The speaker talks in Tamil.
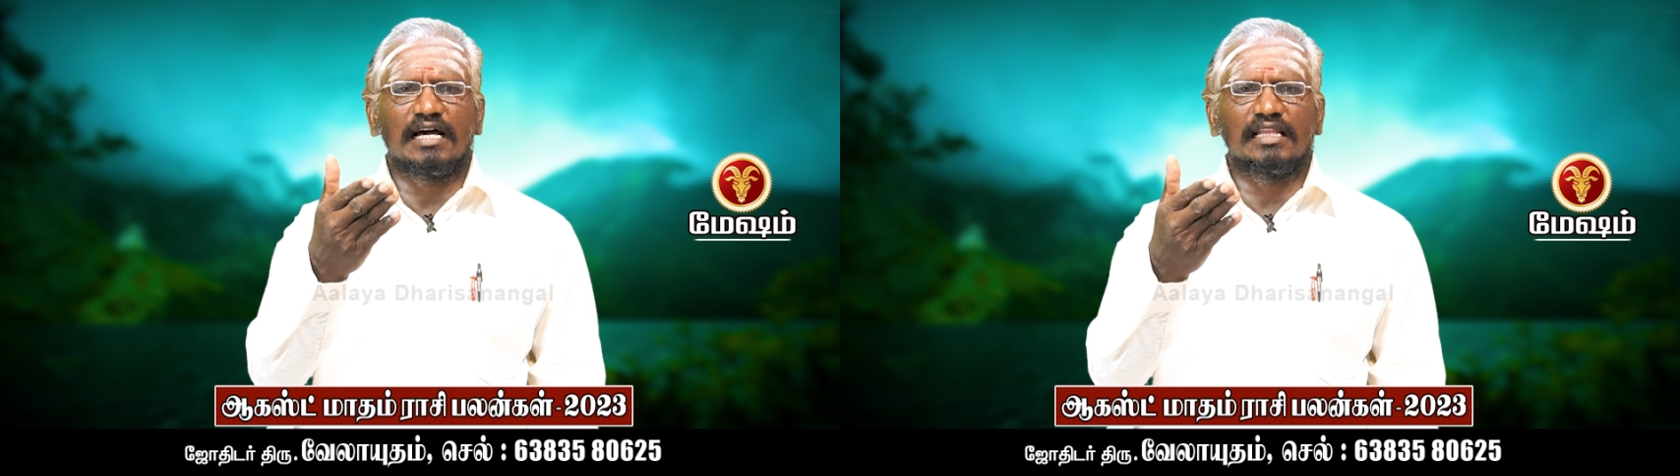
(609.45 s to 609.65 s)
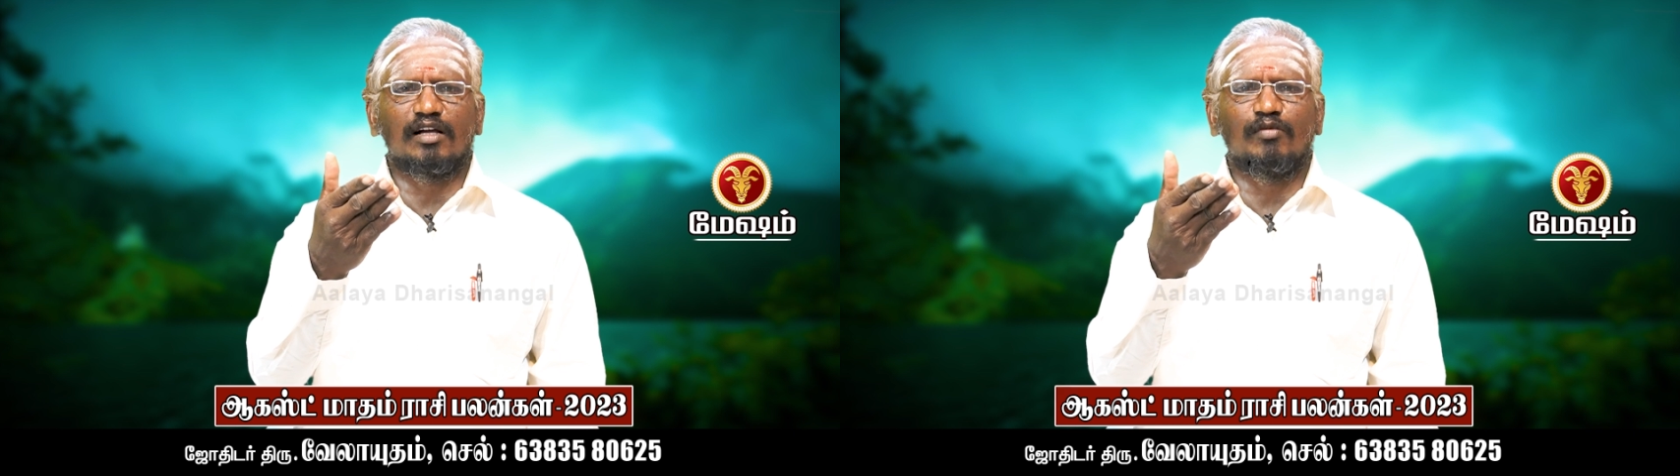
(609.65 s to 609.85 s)

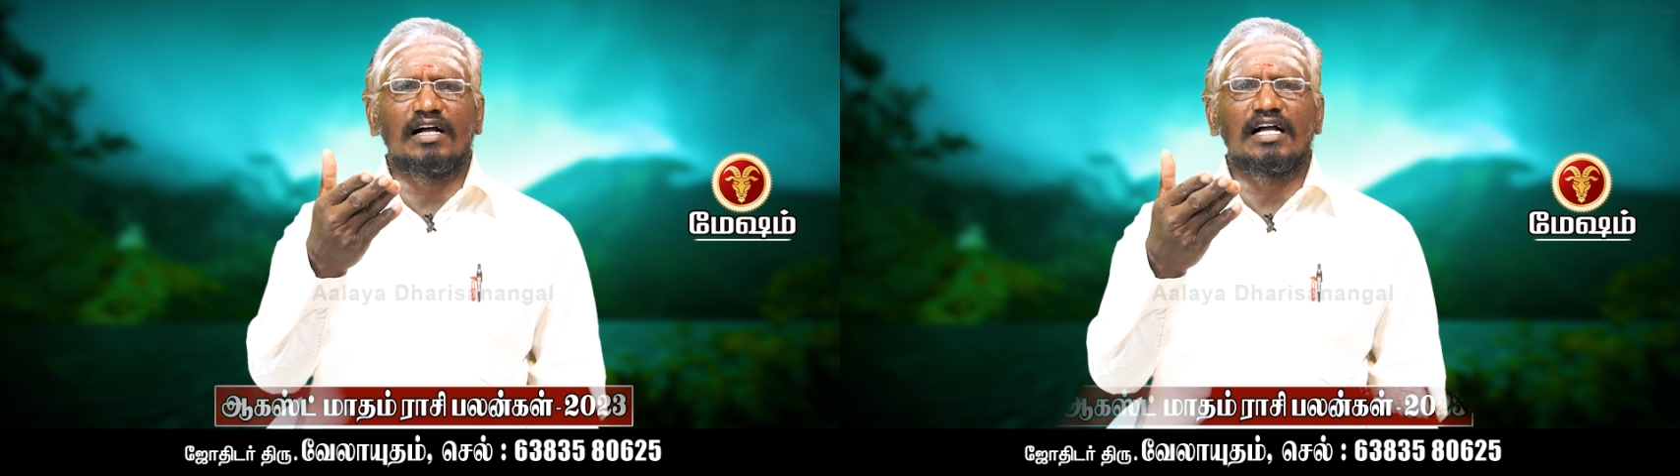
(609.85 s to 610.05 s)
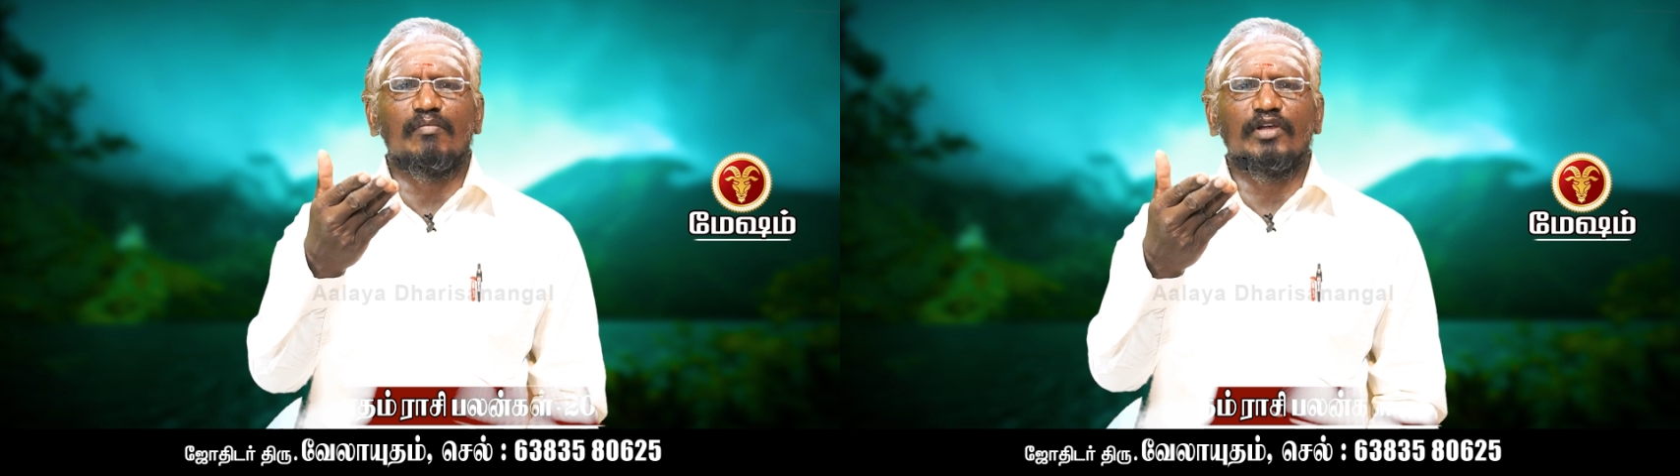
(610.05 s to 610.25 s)

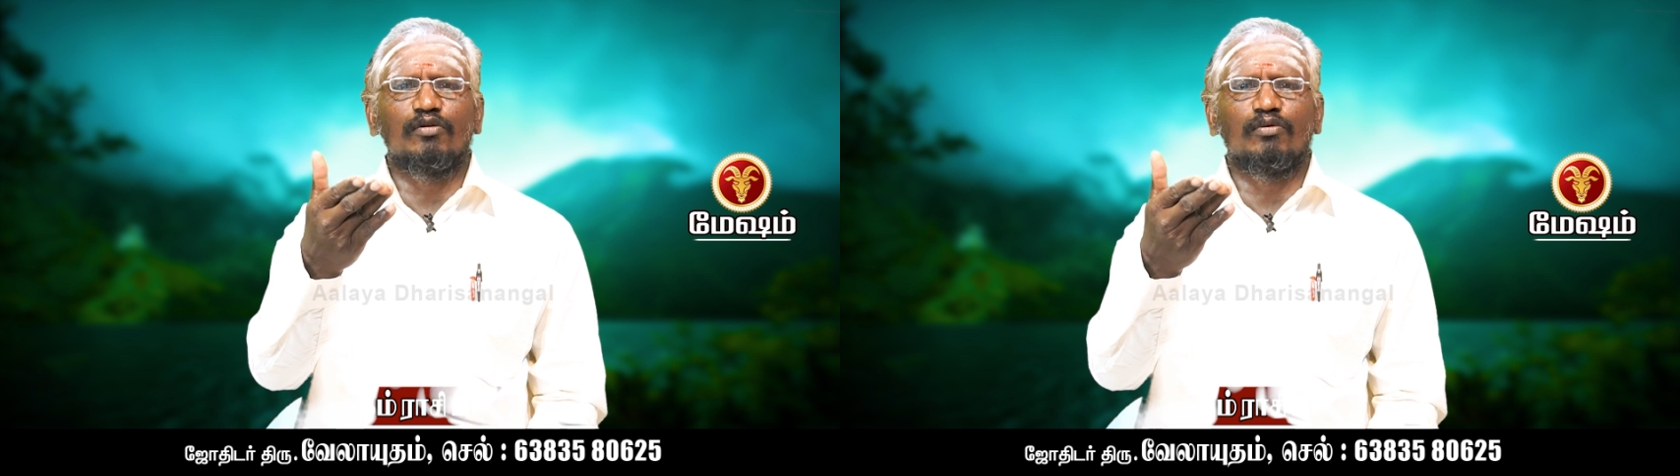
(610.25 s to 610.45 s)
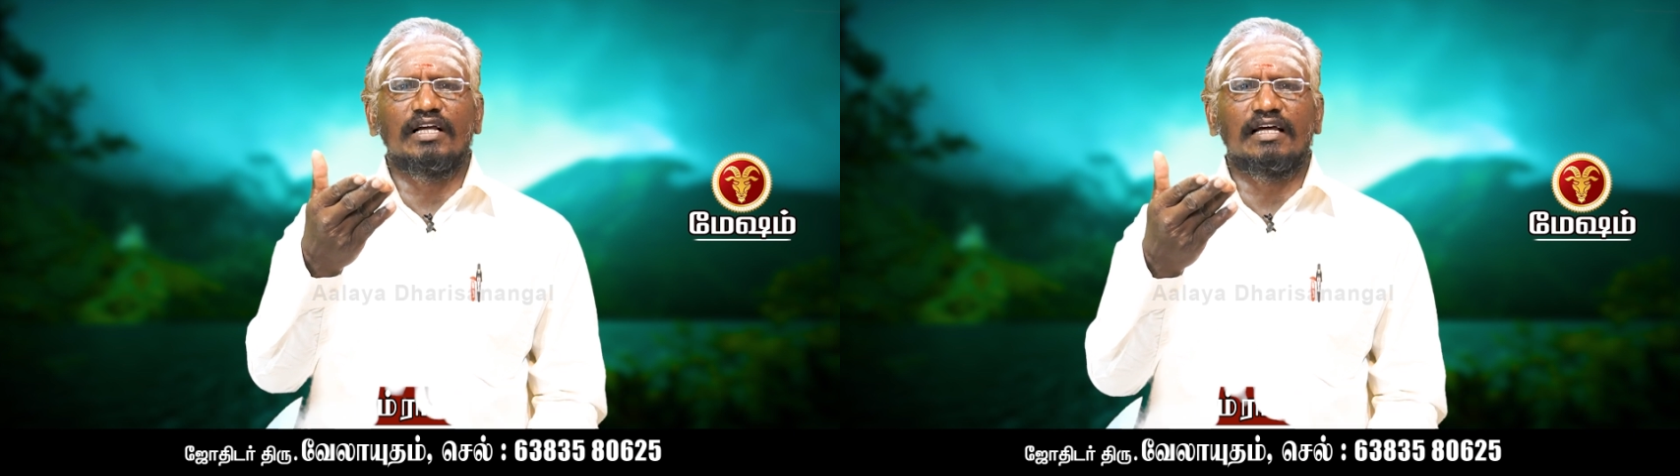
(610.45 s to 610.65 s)
சாதகமாக
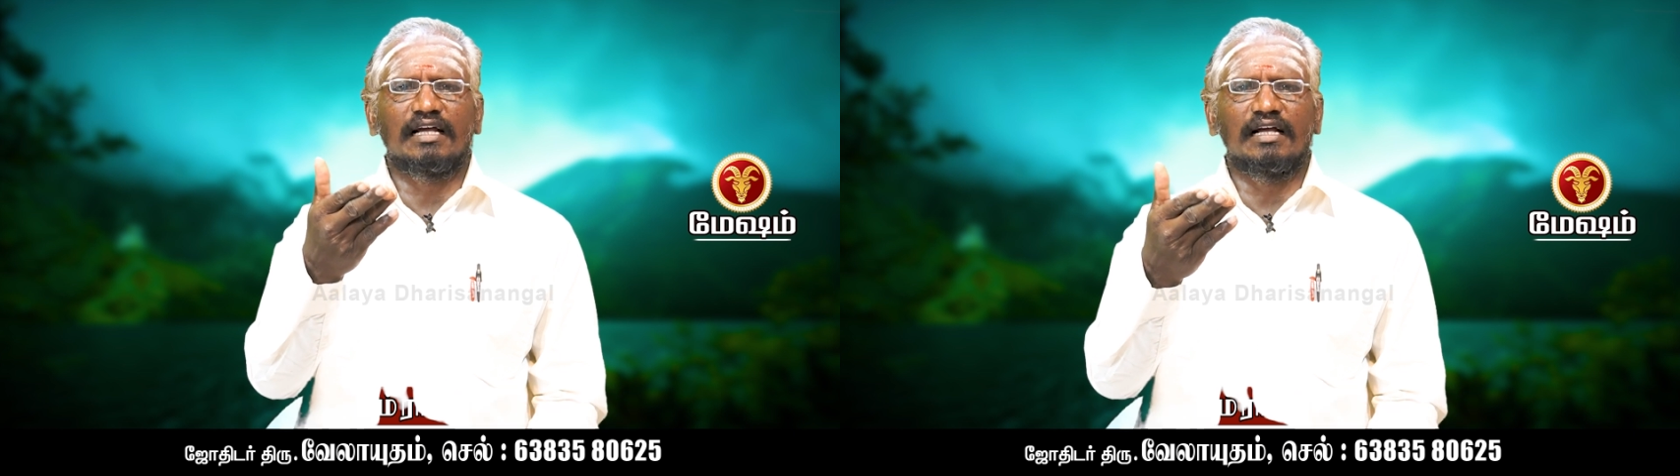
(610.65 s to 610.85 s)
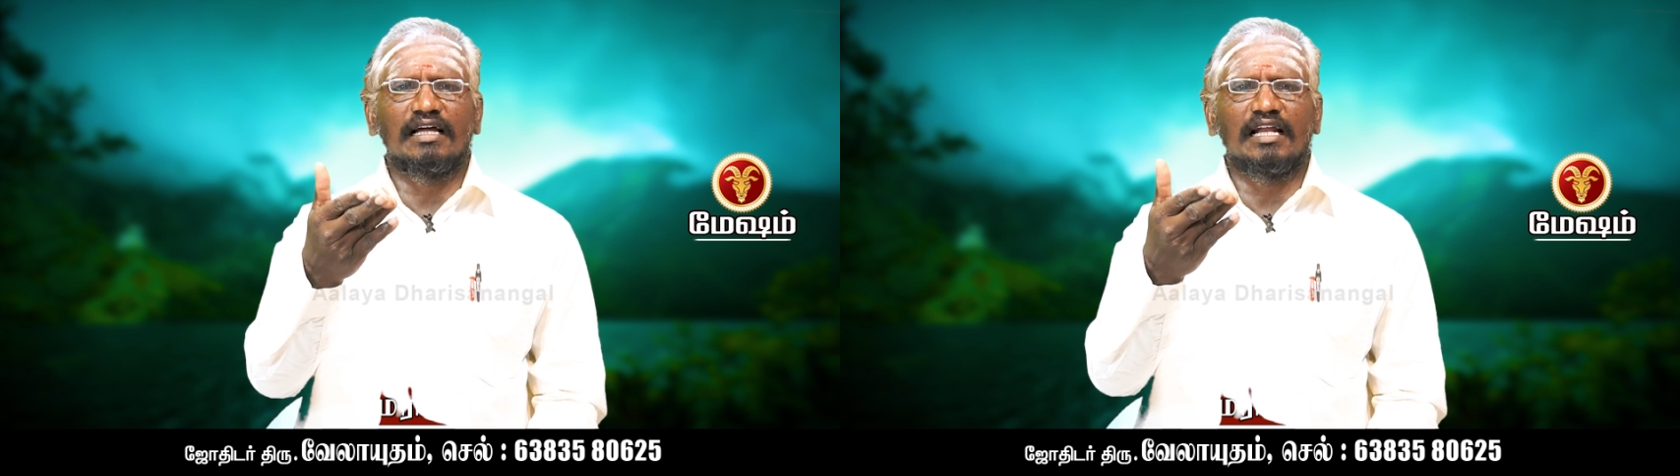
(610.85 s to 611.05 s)
அமையக்கூடிய
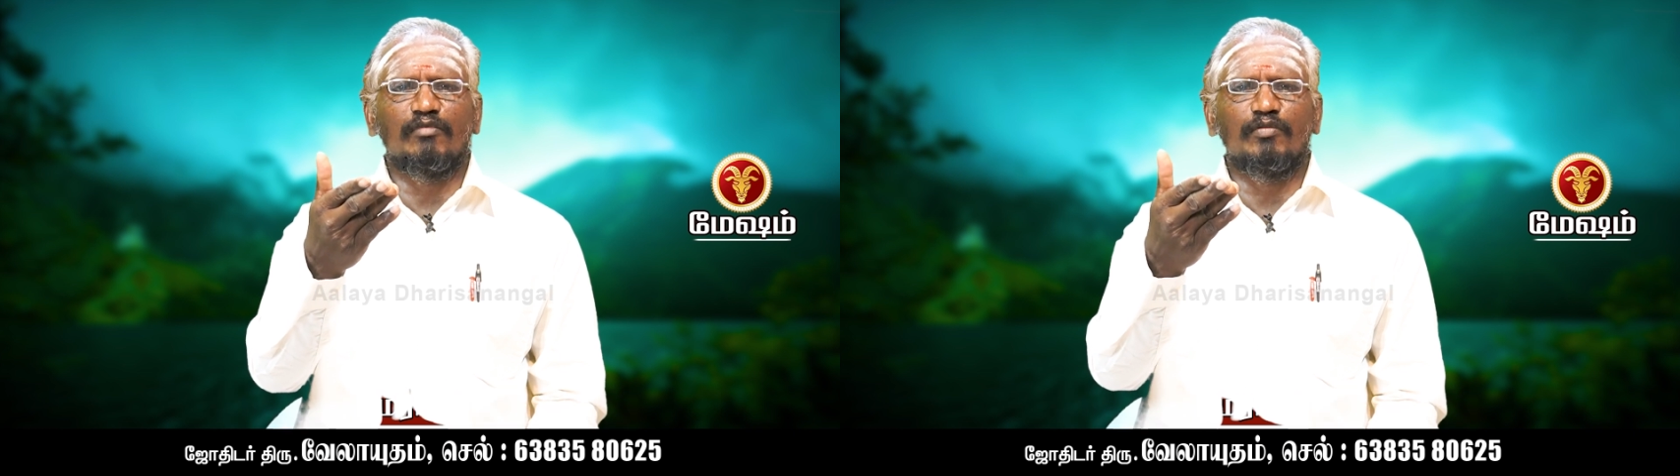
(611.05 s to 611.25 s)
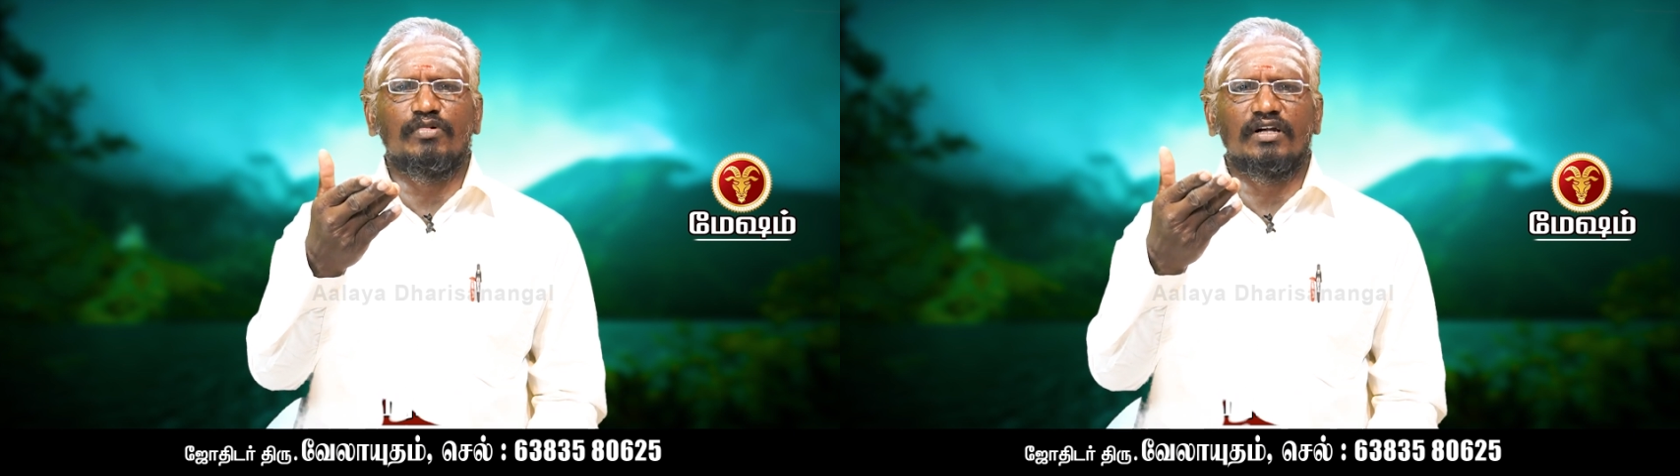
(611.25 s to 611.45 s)
கிரகங்கள்
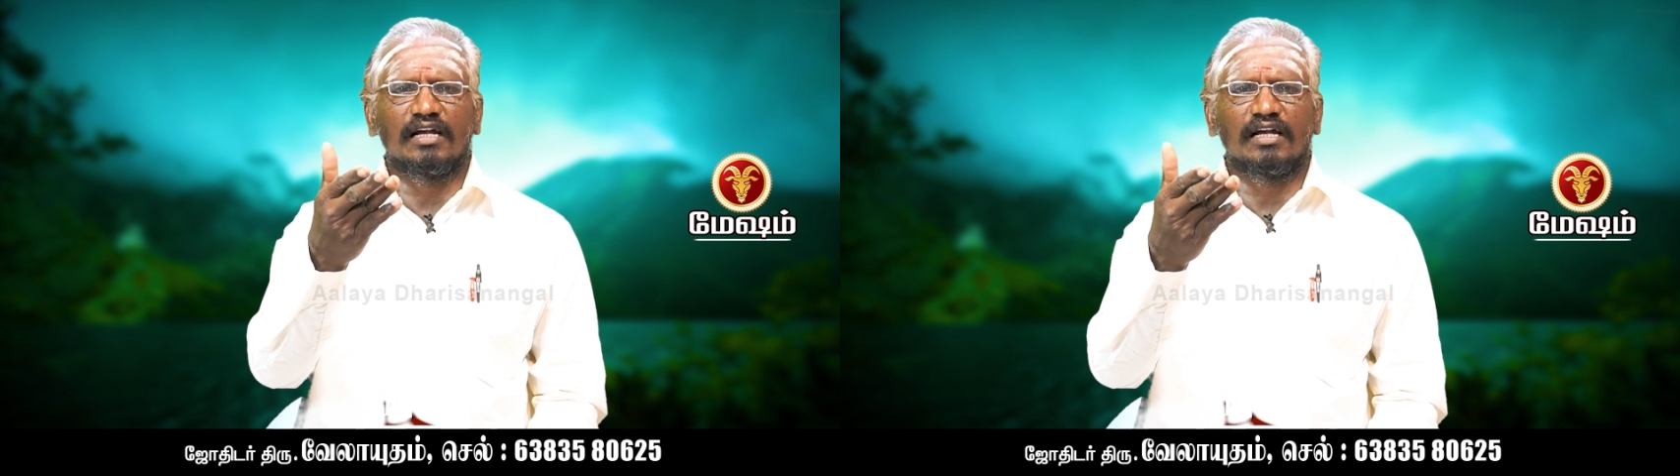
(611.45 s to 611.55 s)
அமைப்பு